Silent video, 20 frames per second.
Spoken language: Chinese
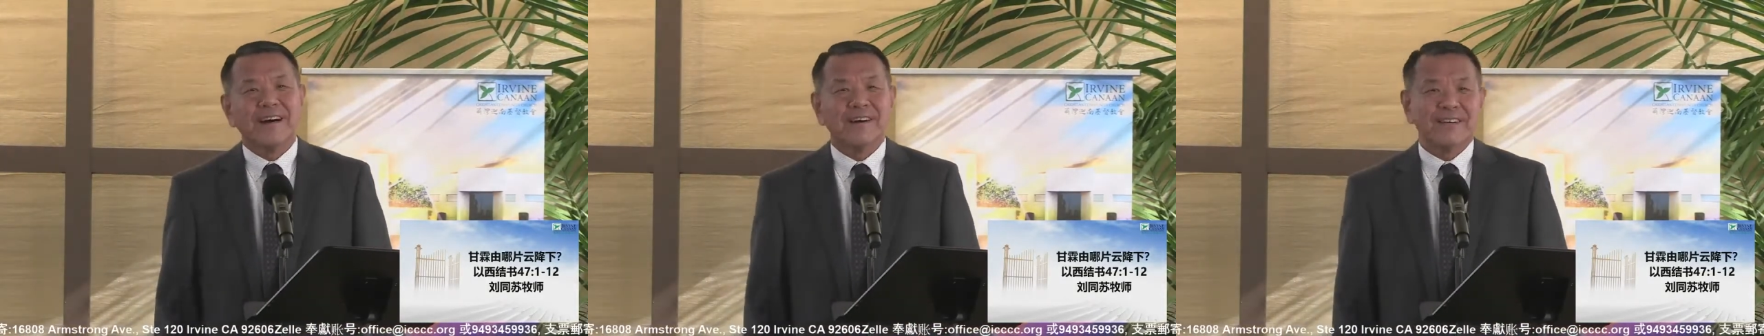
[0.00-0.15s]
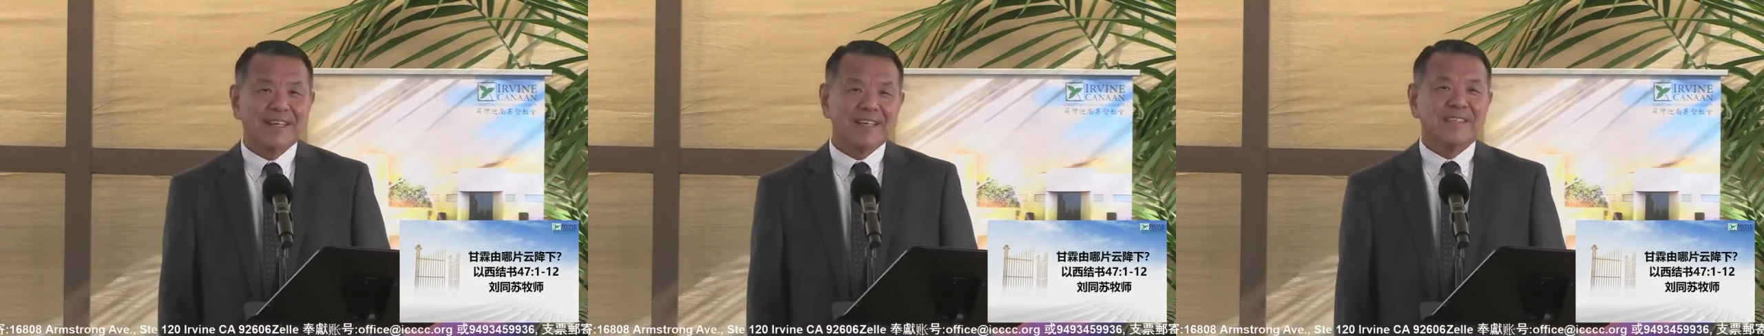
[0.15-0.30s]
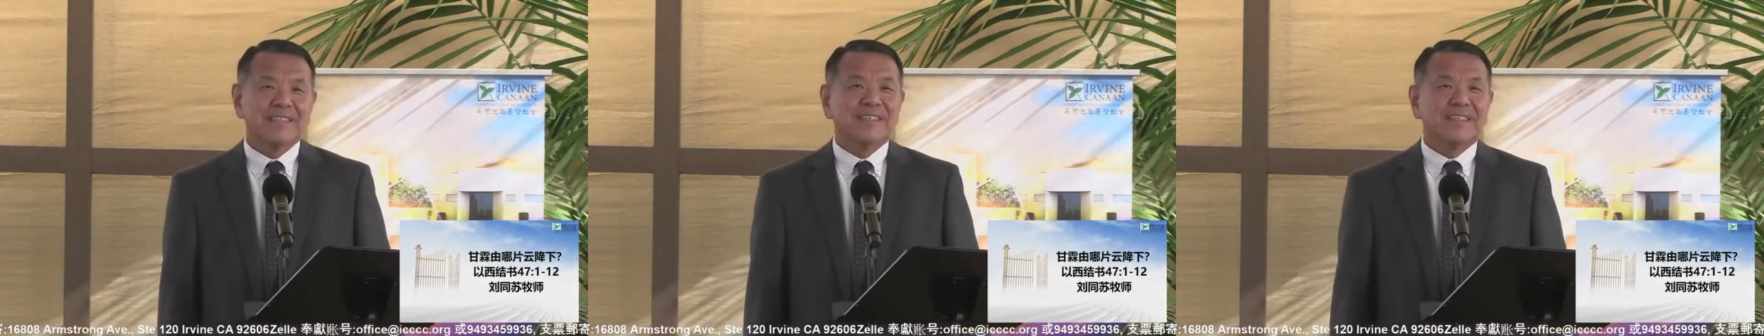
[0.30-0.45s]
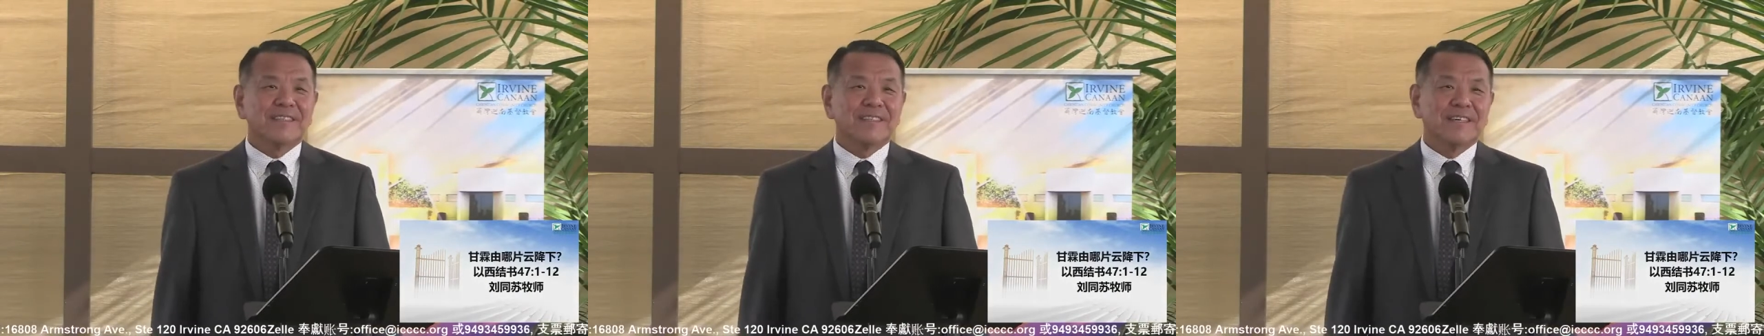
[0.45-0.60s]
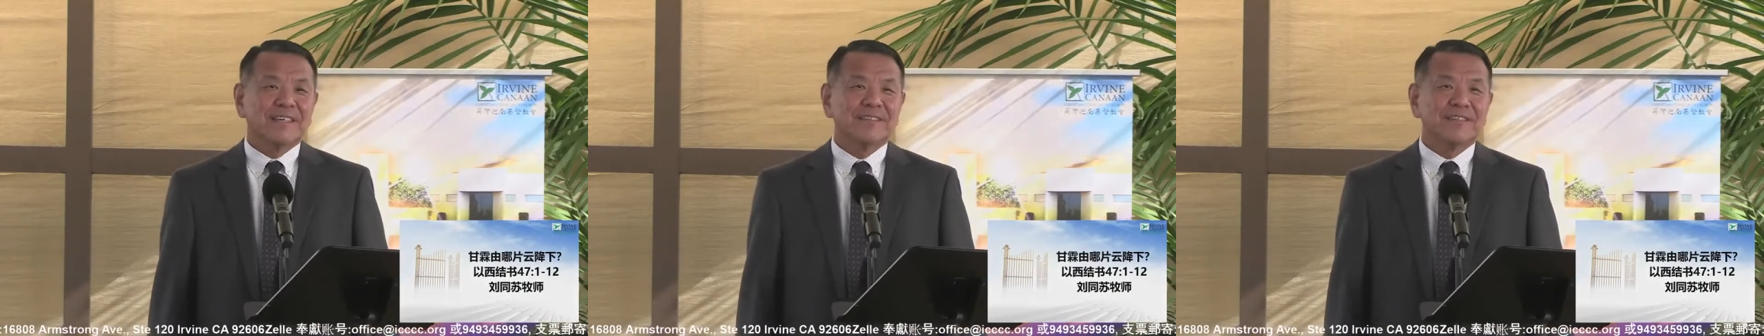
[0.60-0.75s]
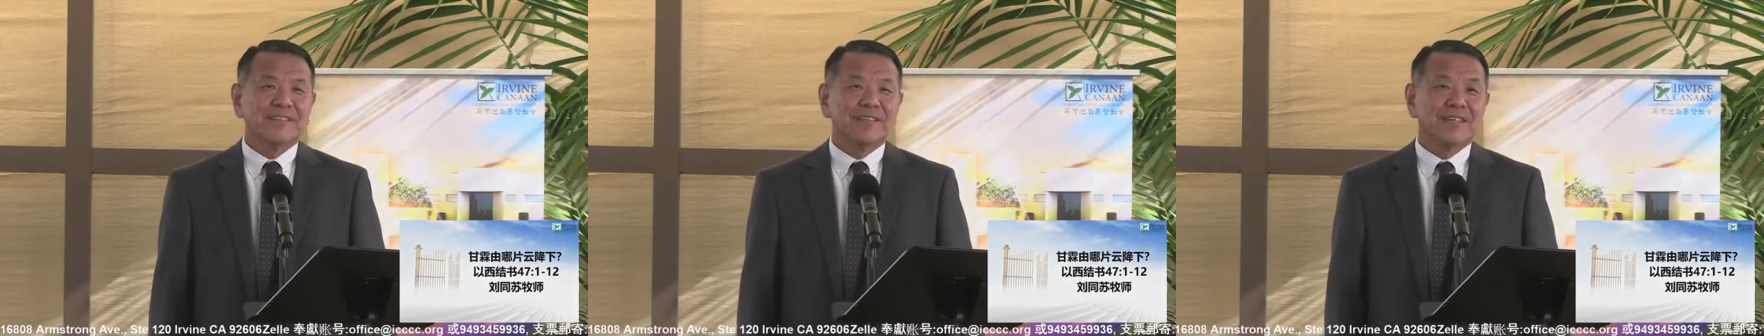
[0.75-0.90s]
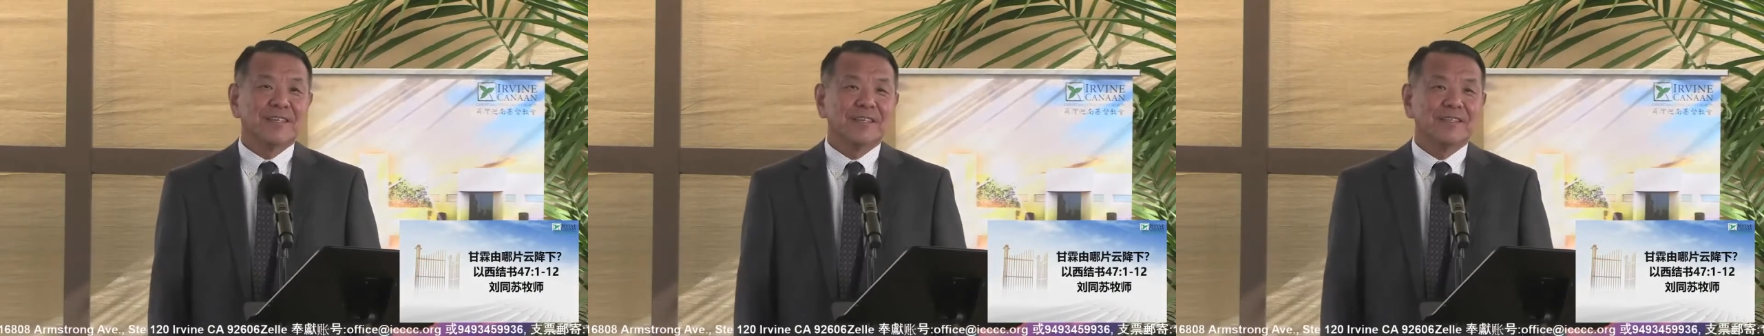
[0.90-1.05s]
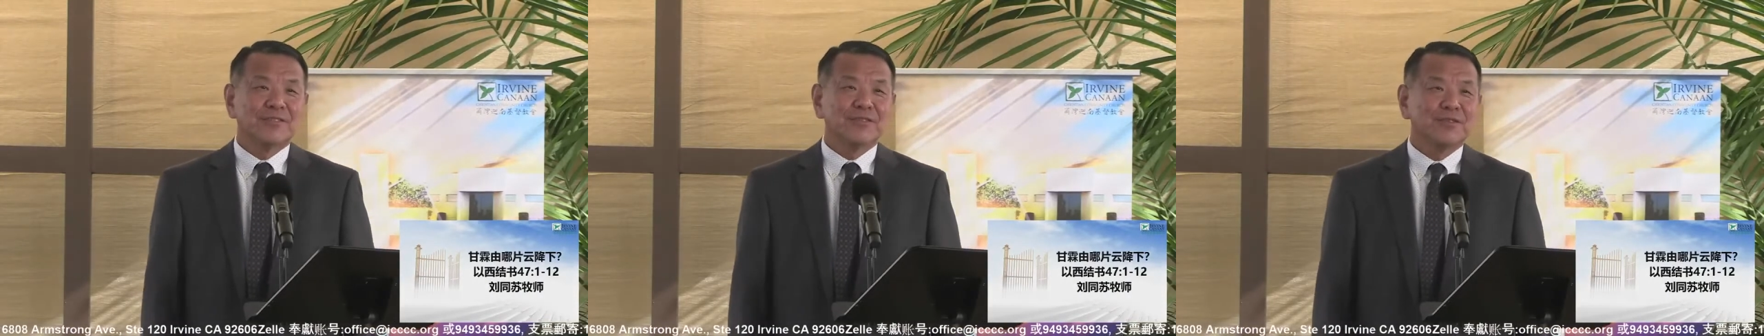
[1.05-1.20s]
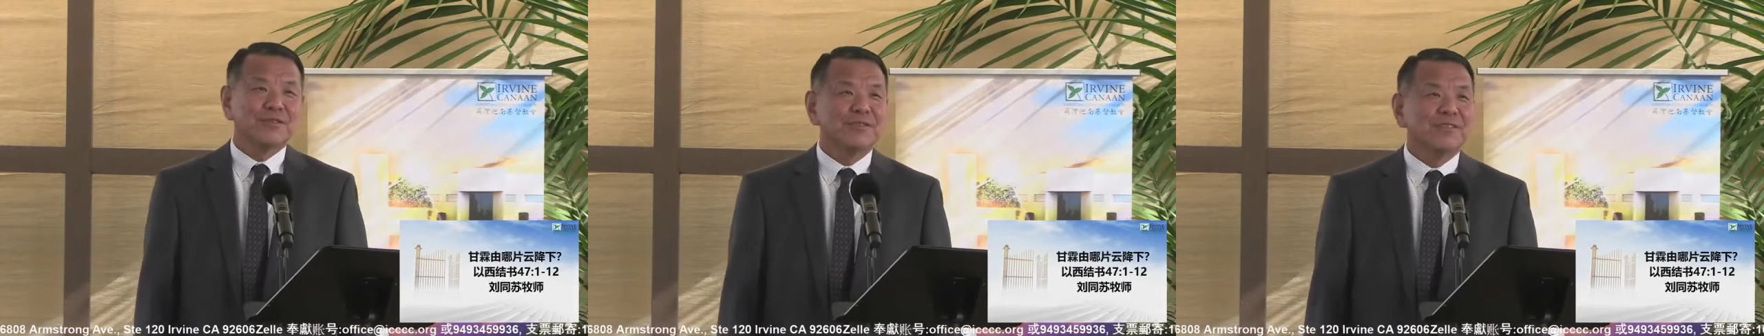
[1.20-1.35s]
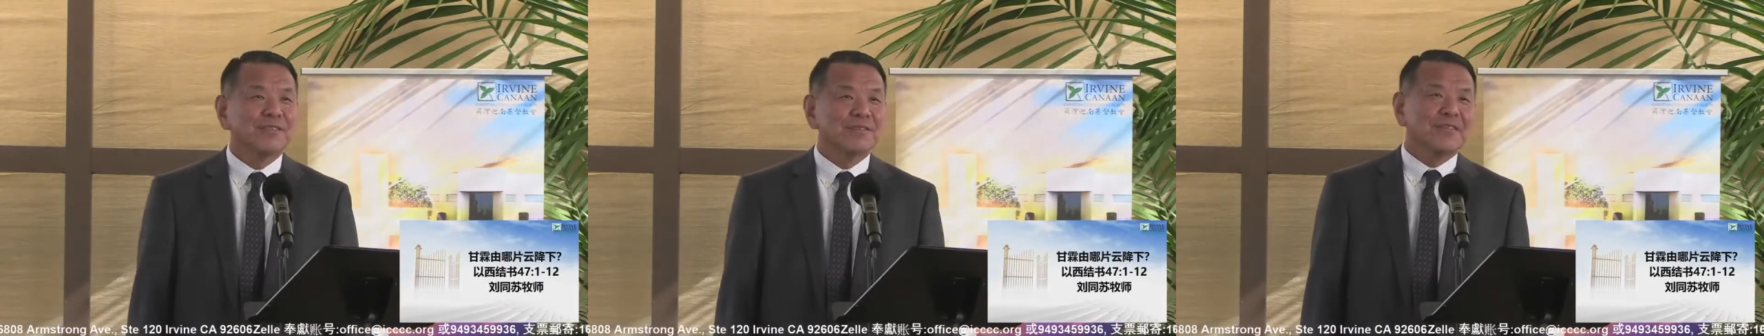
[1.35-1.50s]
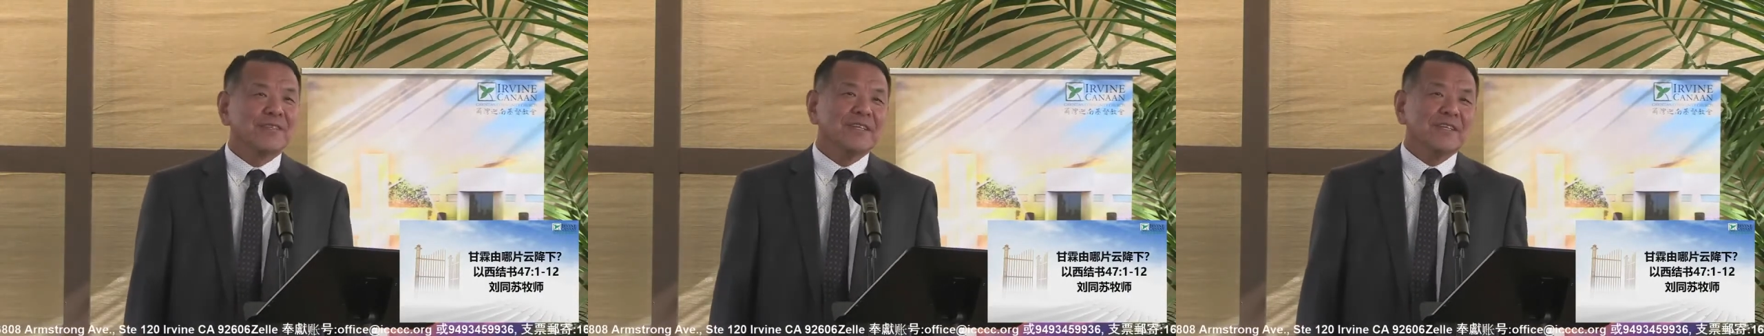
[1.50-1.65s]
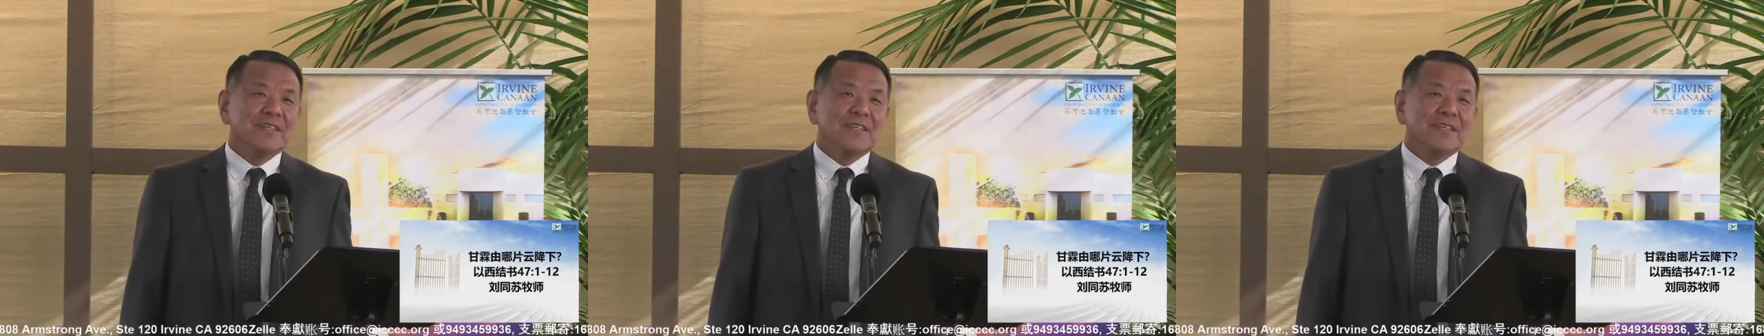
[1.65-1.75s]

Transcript: 好了。然后这个去的都，